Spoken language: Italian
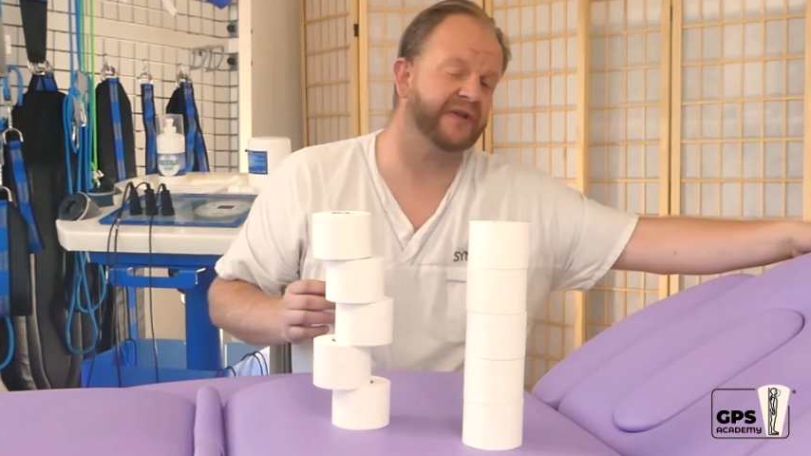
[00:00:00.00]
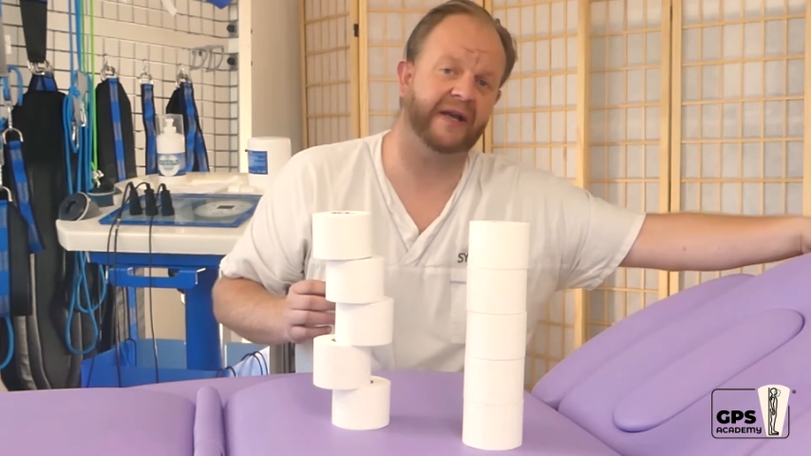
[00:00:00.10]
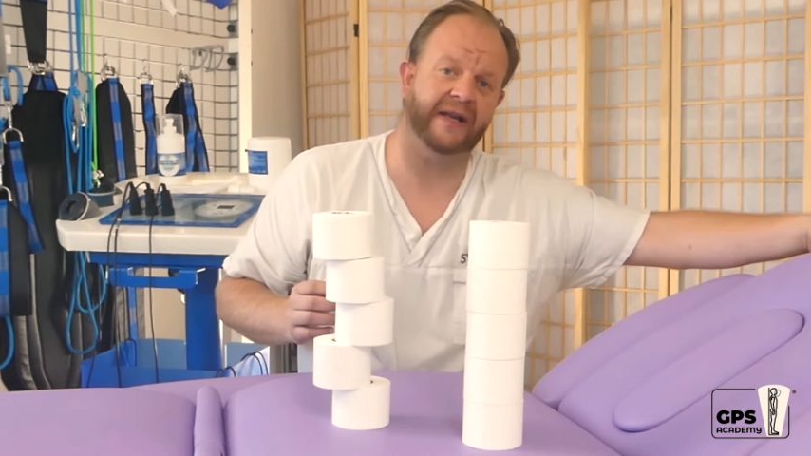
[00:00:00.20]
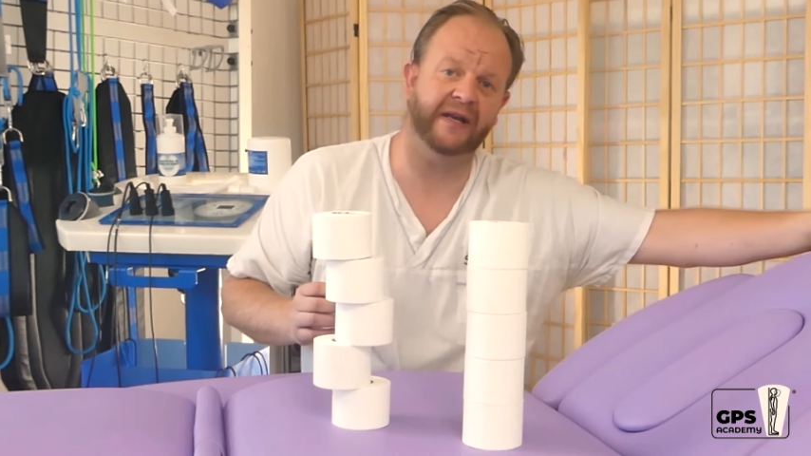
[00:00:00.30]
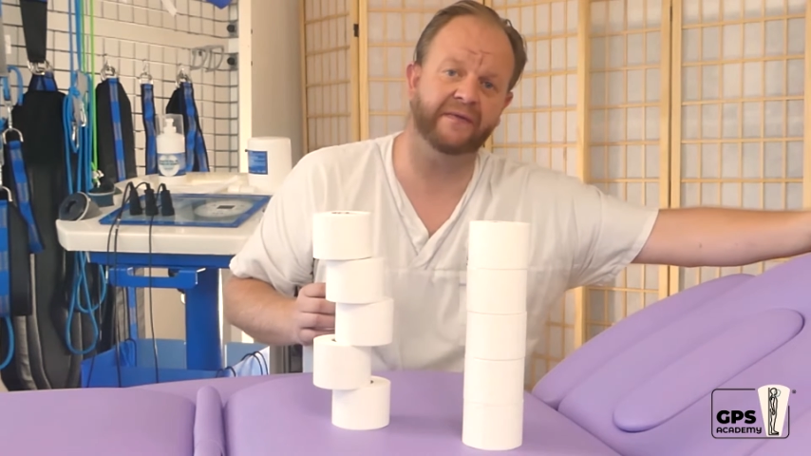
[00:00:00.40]

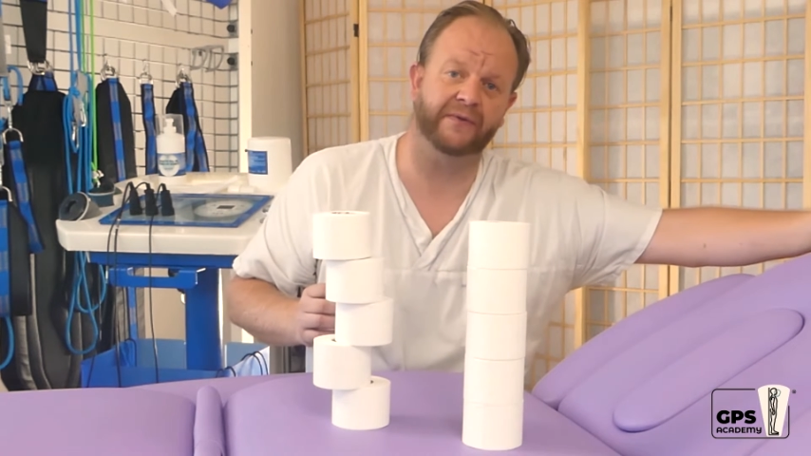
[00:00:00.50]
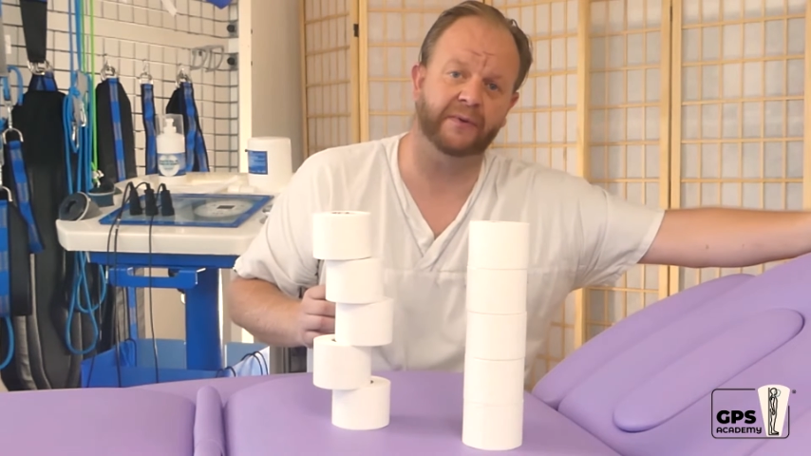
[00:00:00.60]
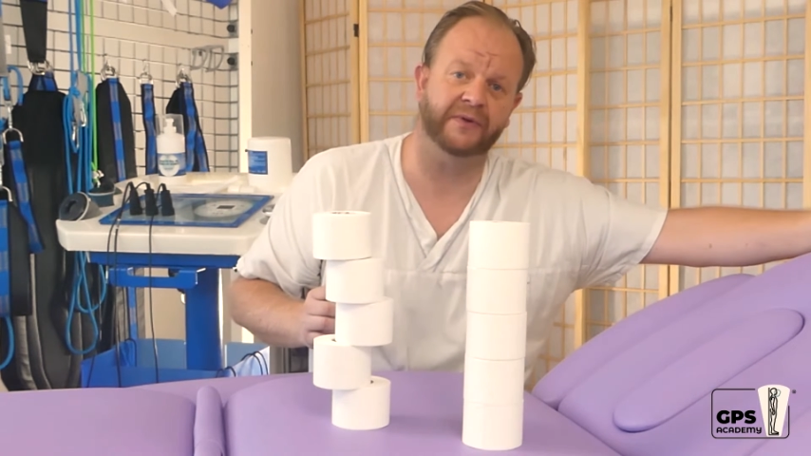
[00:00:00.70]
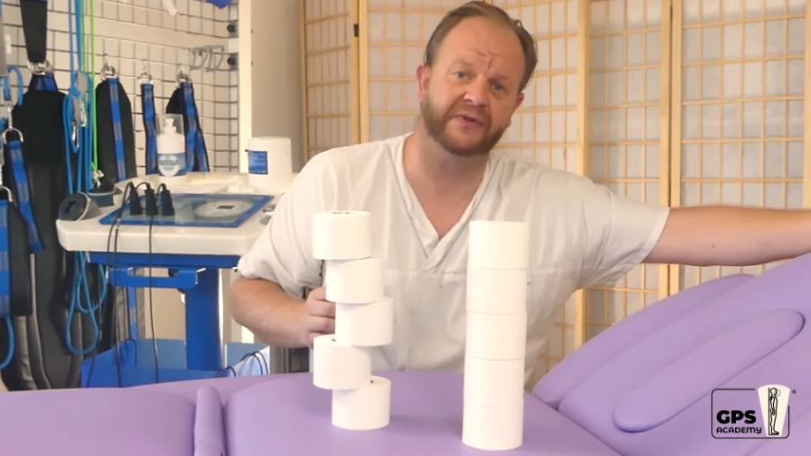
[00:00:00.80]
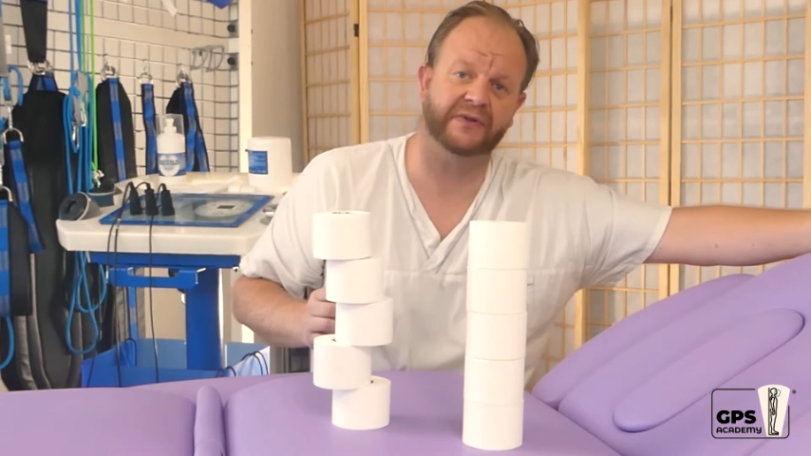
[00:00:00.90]
fattore
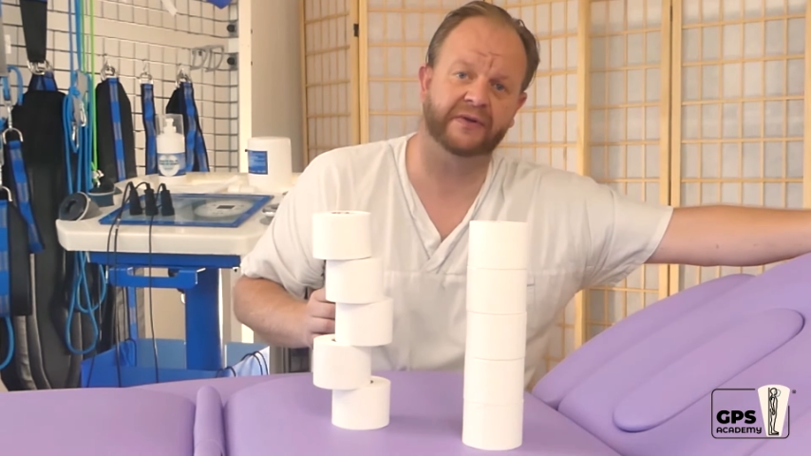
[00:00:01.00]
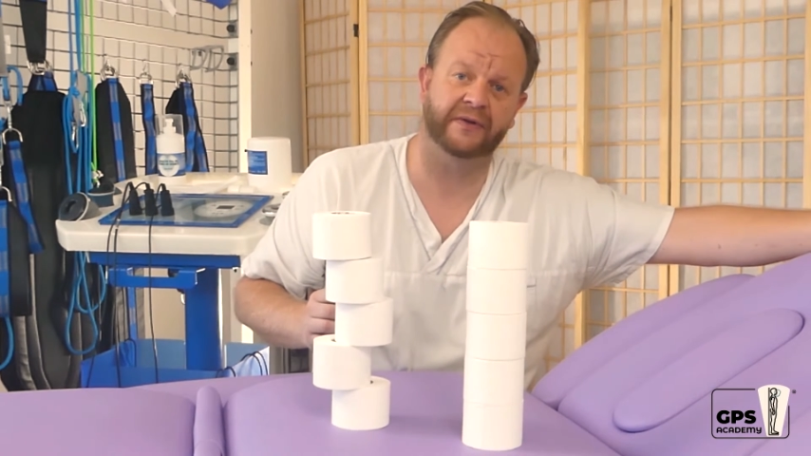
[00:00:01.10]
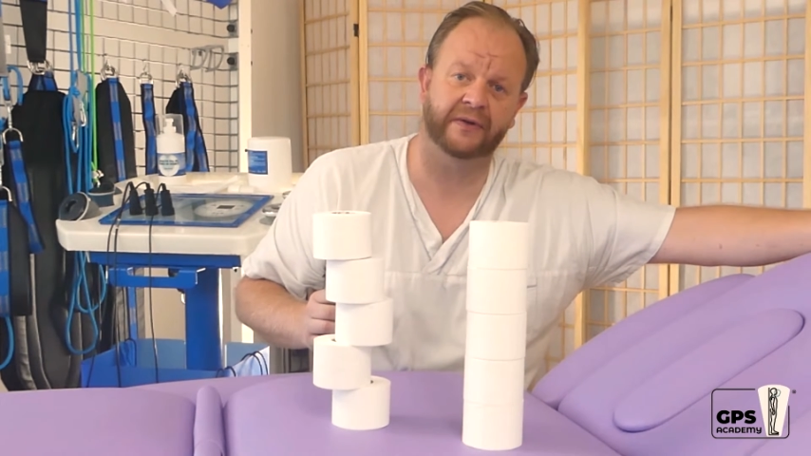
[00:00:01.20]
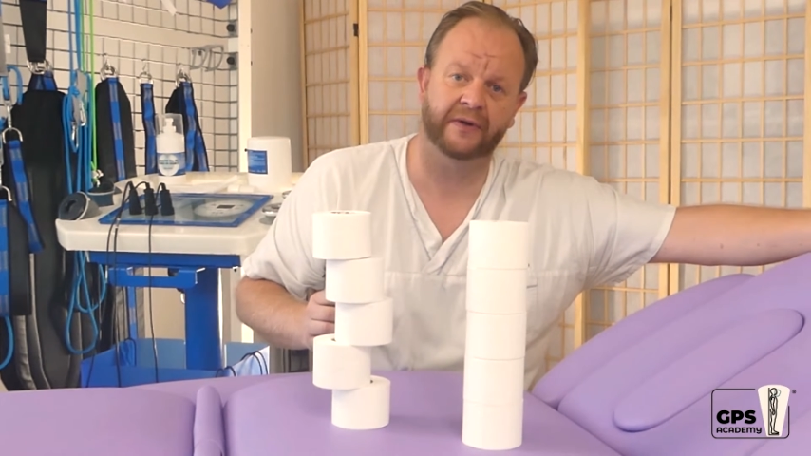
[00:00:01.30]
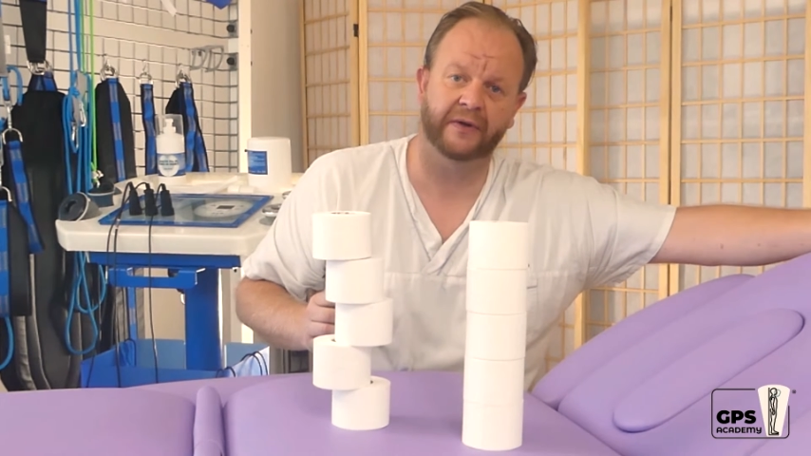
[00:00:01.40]

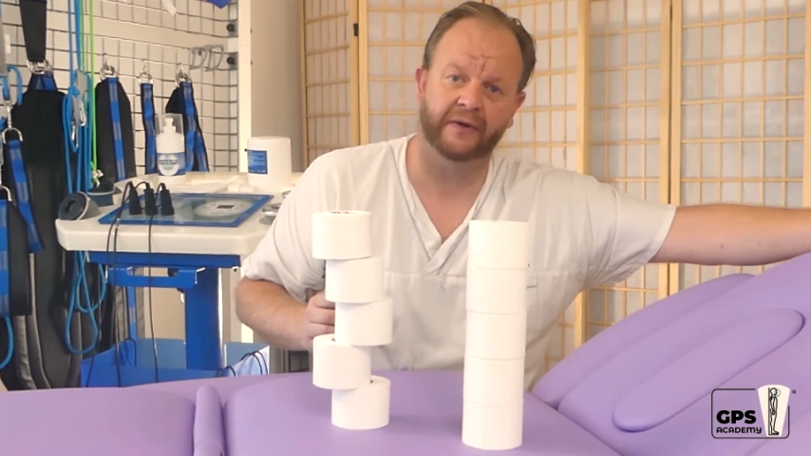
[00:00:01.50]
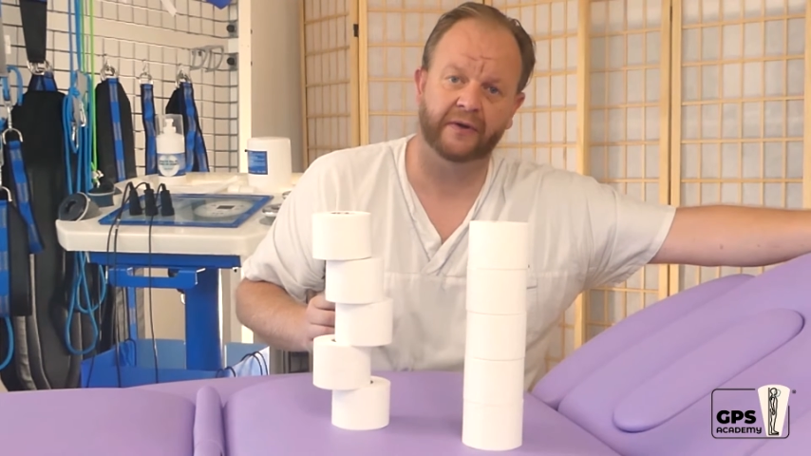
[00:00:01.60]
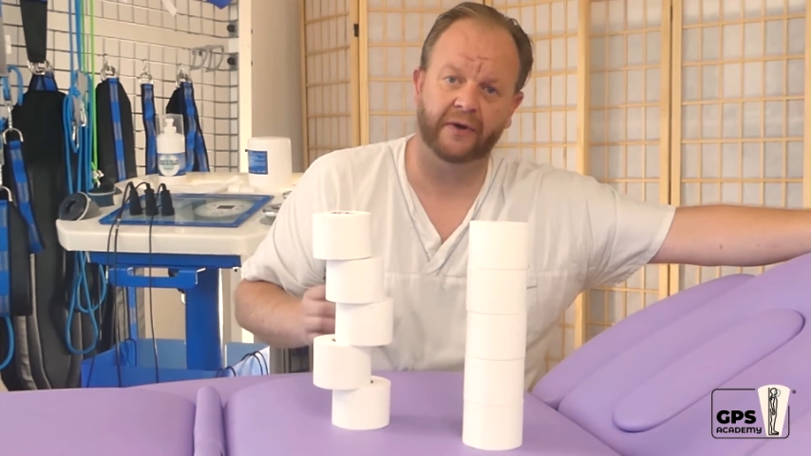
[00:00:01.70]
esterno